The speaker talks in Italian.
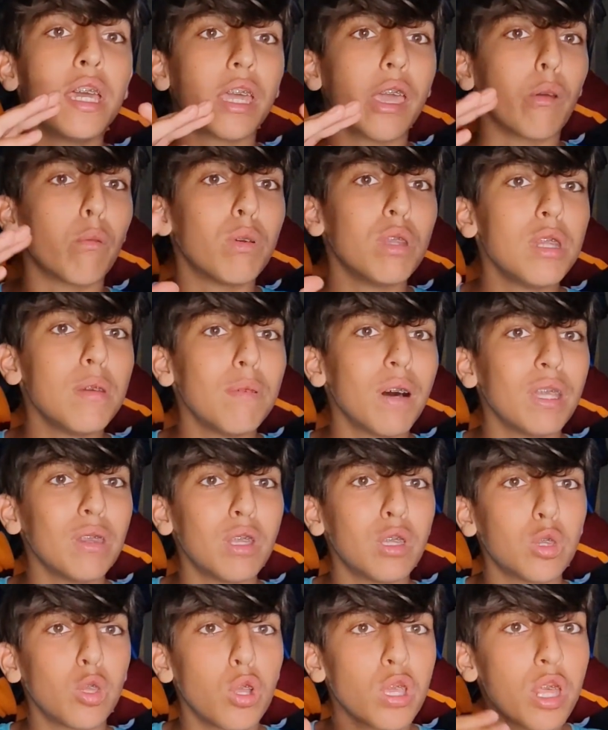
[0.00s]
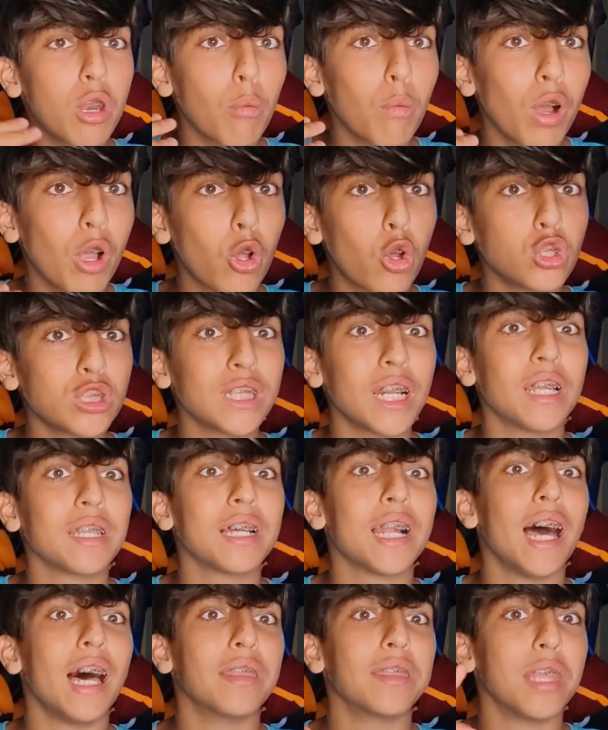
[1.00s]
che quindi vanno a togliere qualcosa
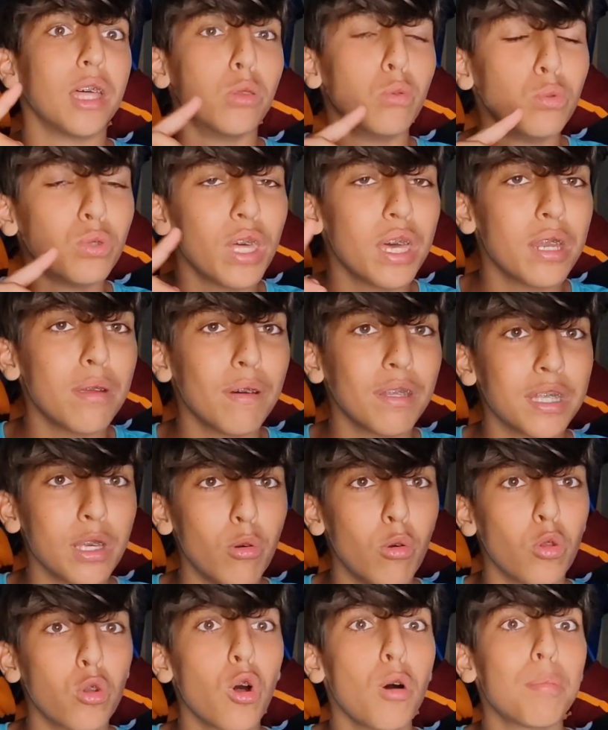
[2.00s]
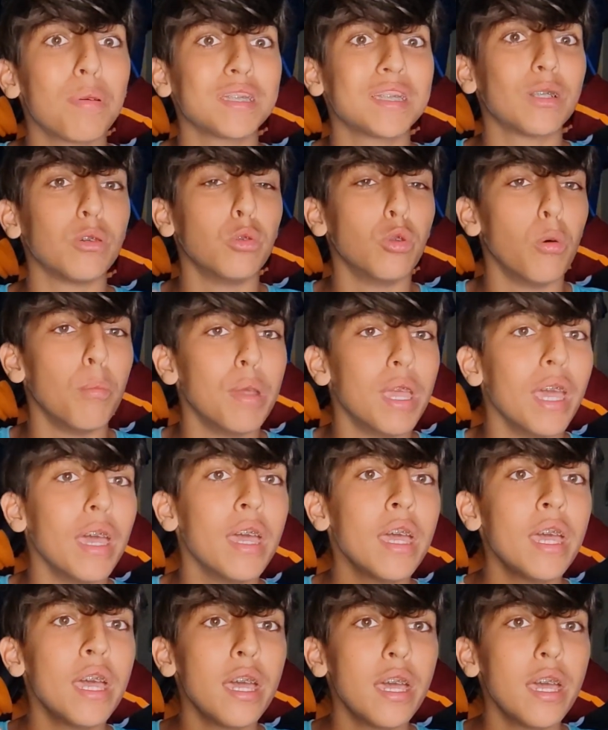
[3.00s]
all'Atalanta, non arrivata in Europa Coppa, secondo me